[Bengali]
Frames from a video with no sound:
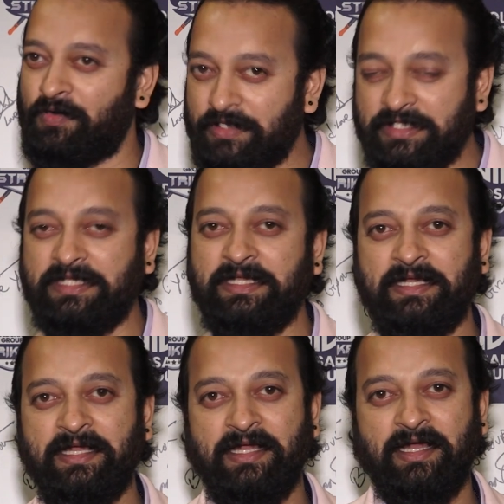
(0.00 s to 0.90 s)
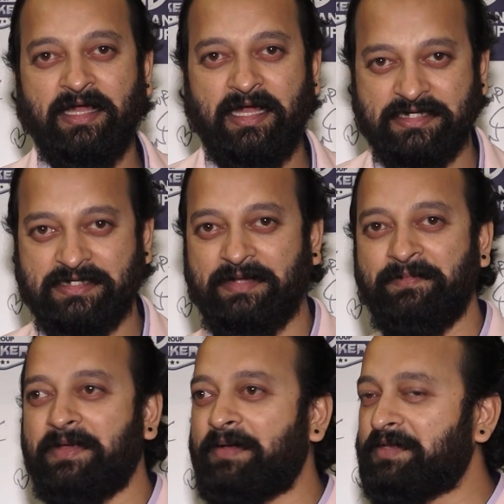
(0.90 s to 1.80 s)
হইনি
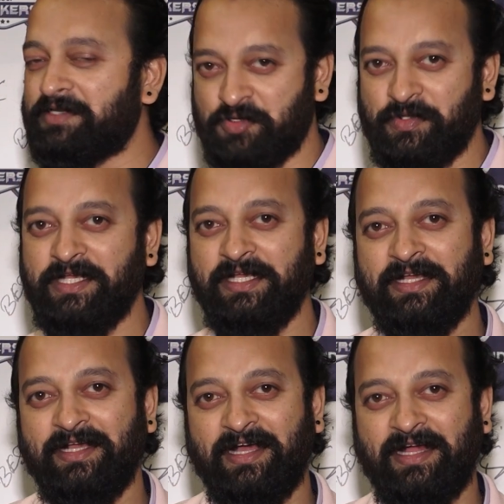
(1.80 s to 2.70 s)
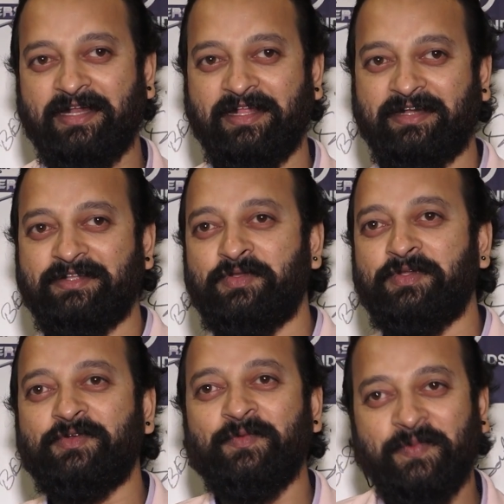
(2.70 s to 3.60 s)
আসলাম আমি শুনি আর একটা
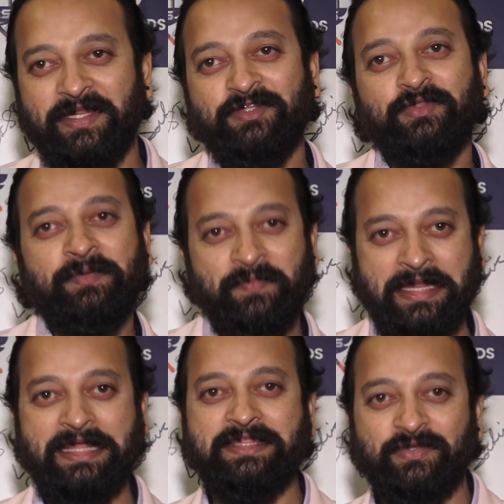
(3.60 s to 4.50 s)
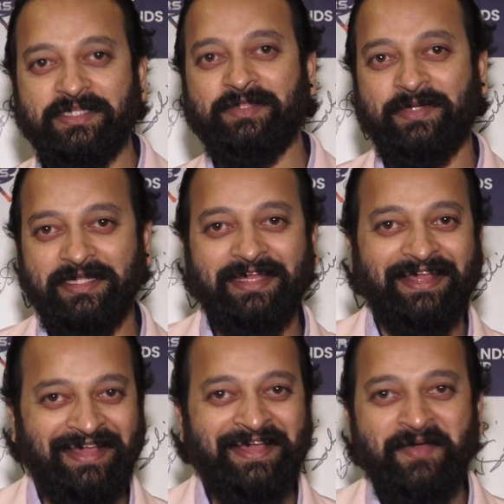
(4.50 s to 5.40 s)
সুইট রুম পাইলে যদি আমি বেড়াইতেও যেতে পারি
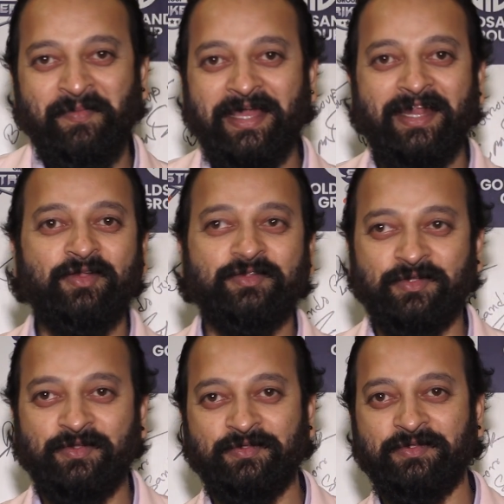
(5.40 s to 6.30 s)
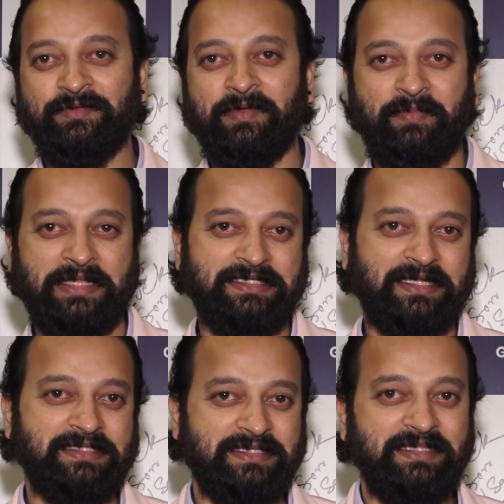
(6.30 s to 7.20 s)
বেড়ানোর জন্য যদি বাচ্চা
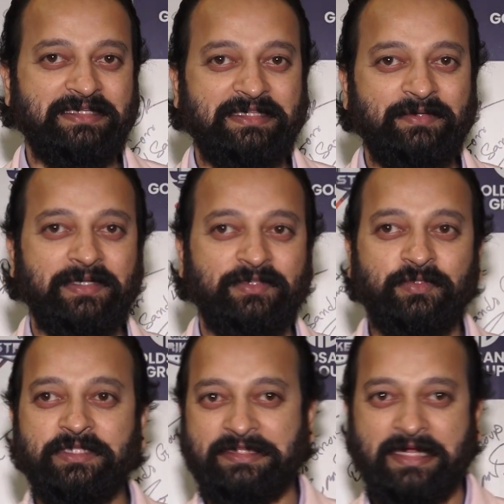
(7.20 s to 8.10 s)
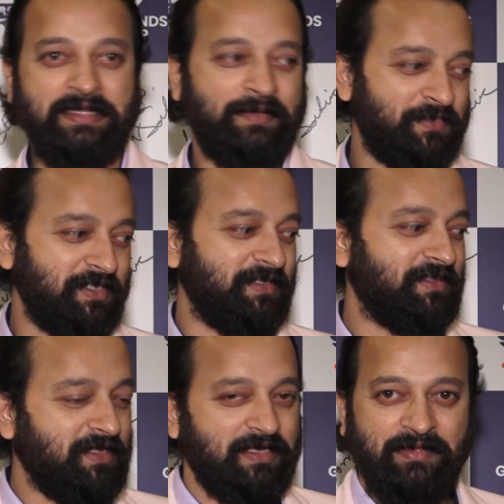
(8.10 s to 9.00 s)
কাচ্চা নিয়ে যেতে পারি দুদিন থাকলাম তিন
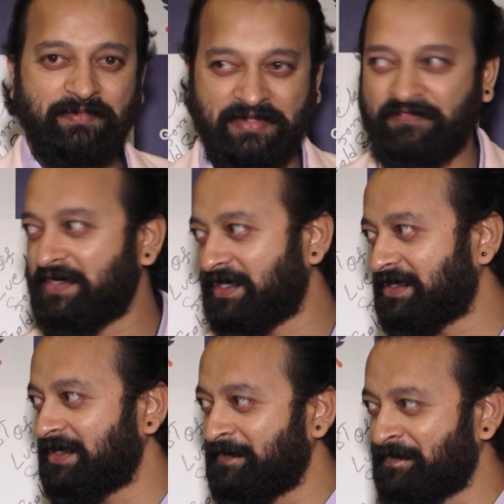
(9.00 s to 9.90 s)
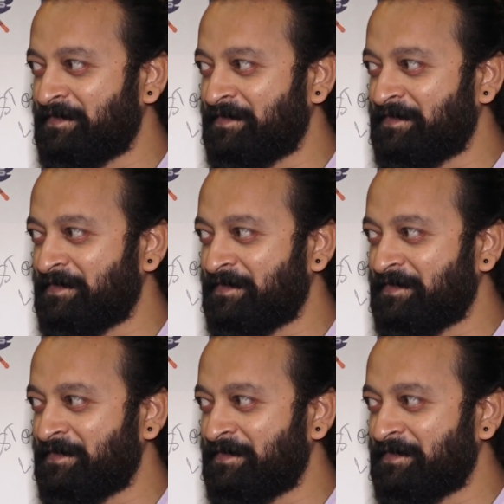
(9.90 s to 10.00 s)
দিন হ্যাঁ,